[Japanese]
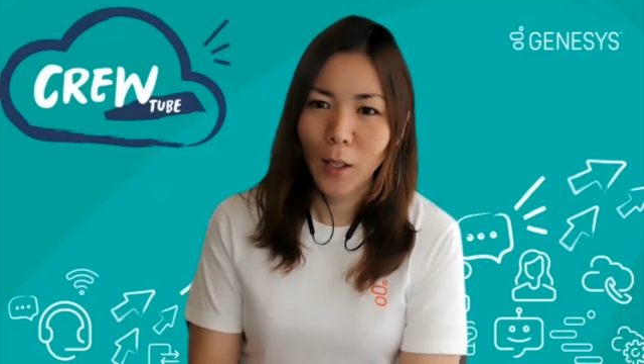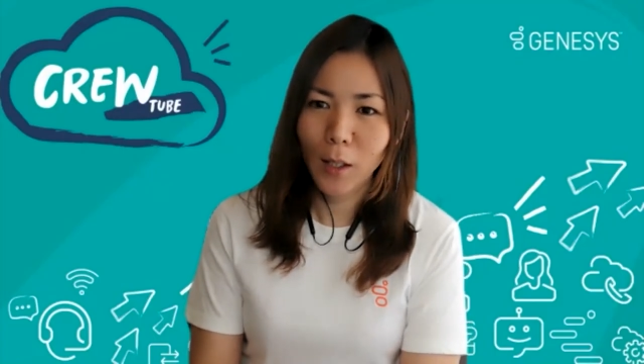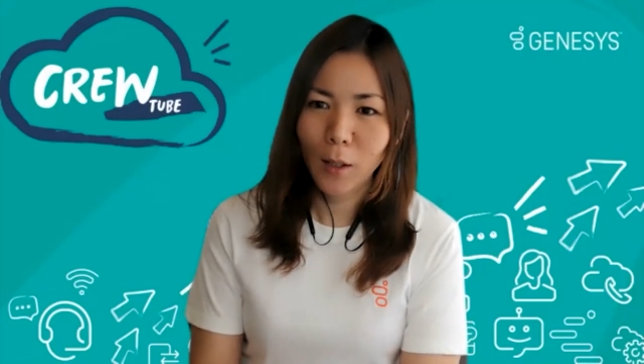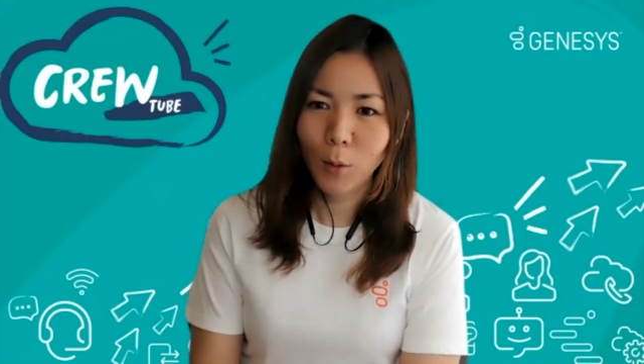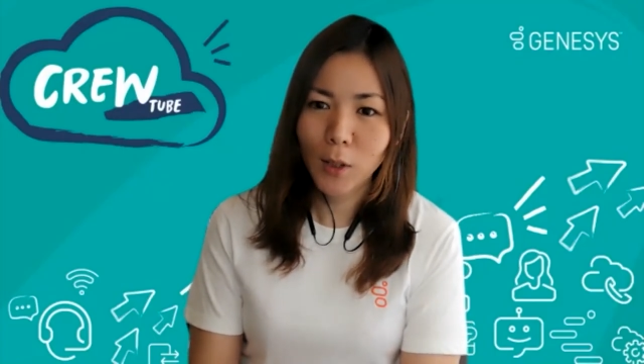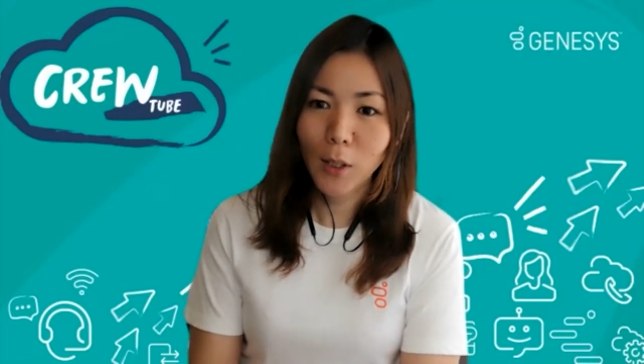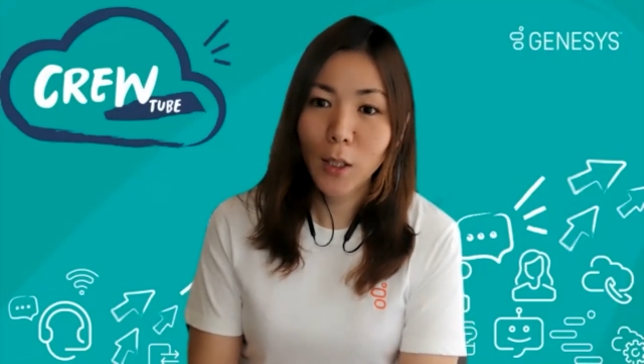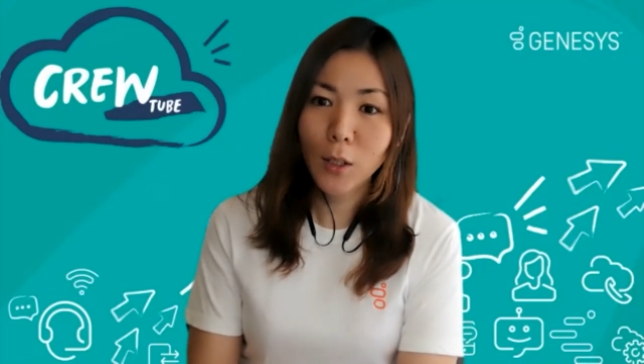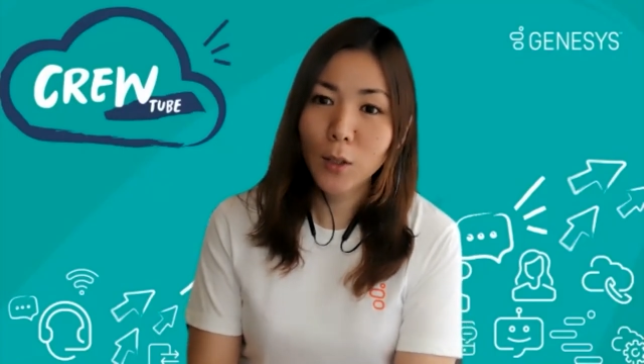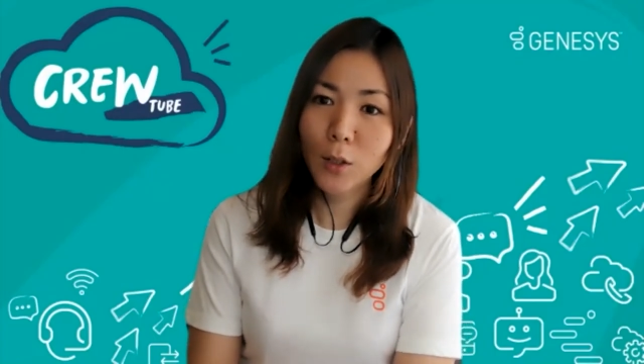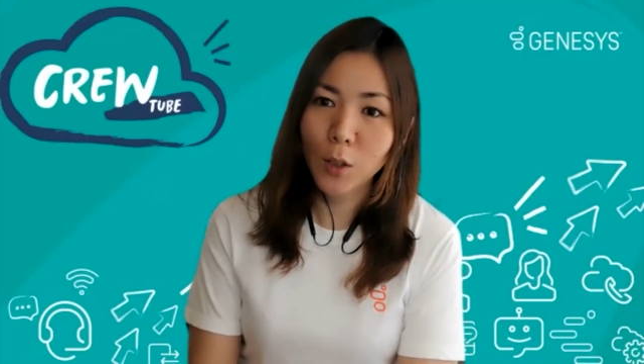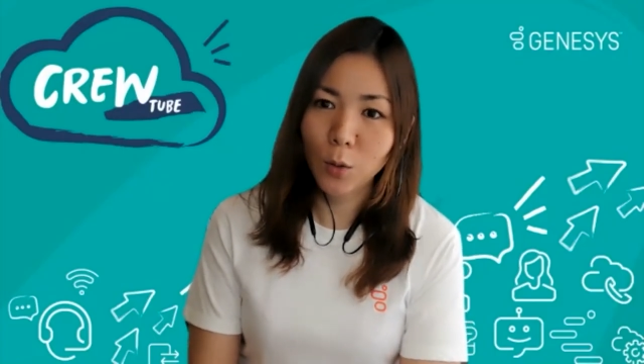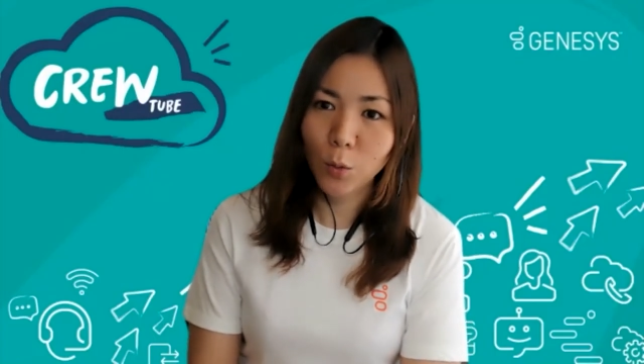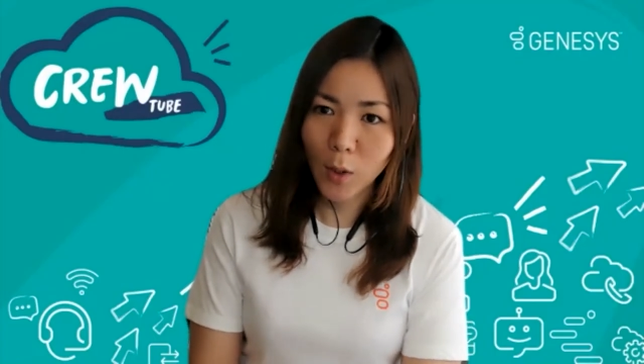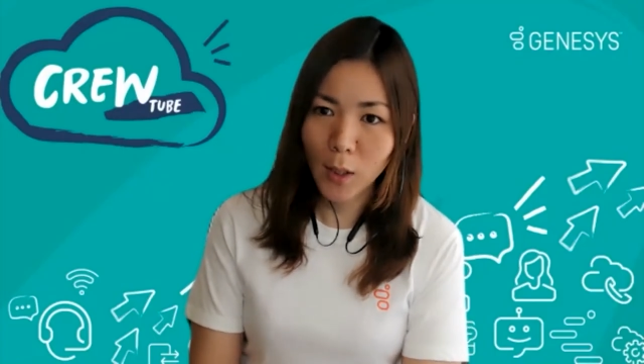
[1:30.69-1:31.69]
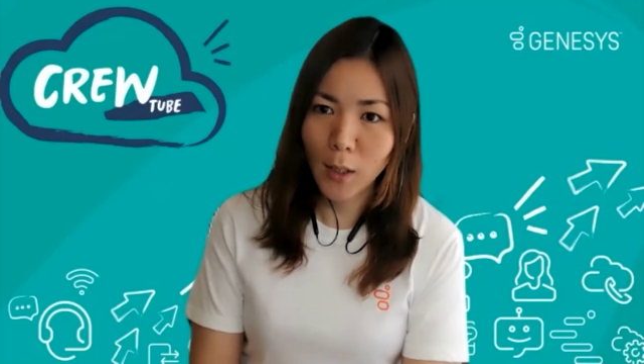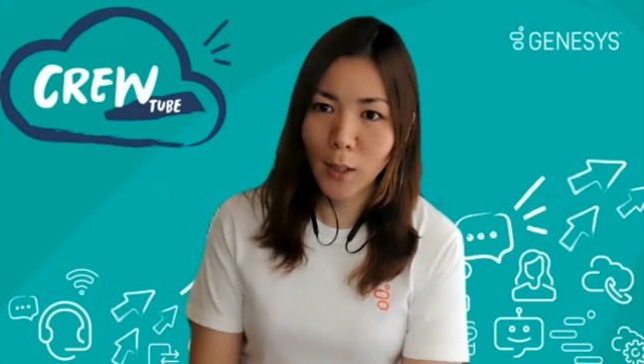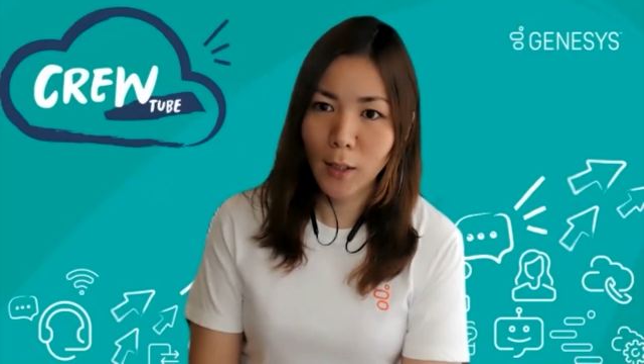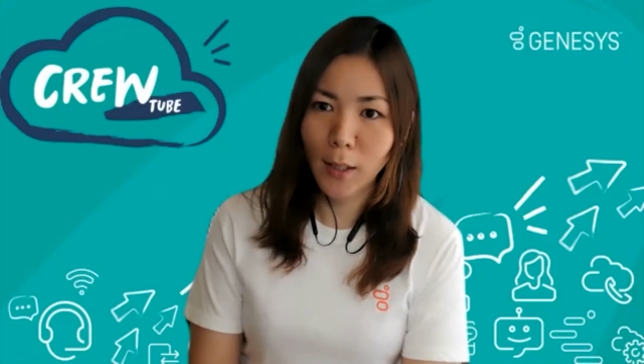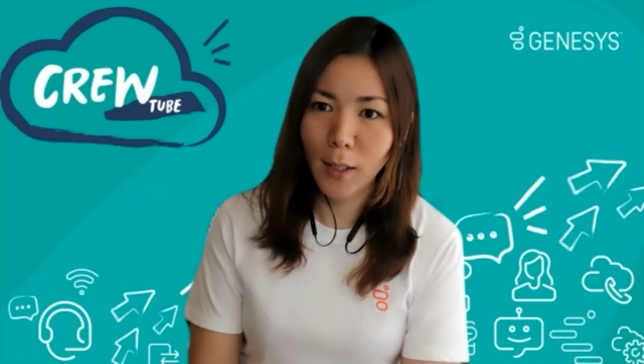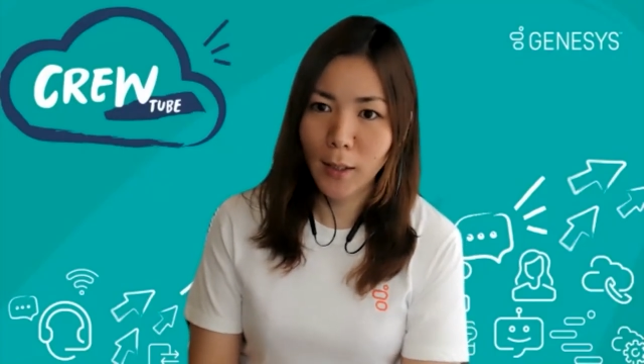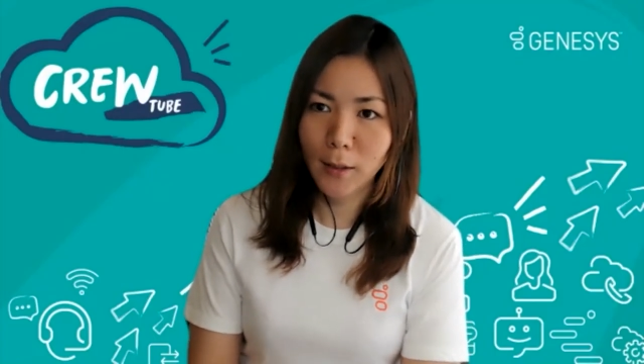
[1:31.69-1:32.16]
えー、私
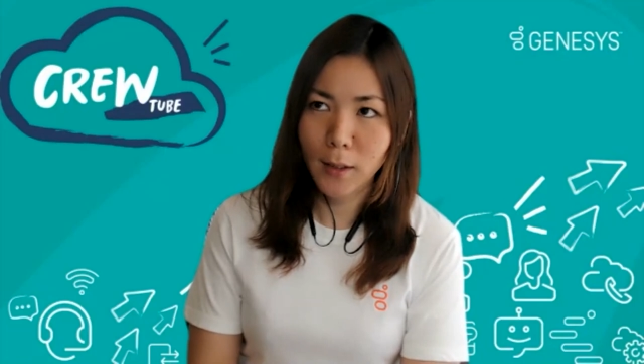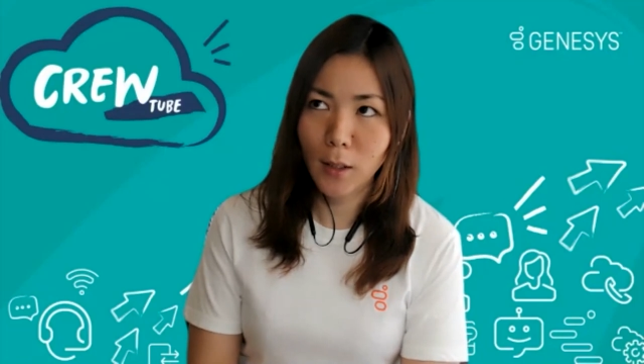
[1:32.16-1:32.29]
は、えー、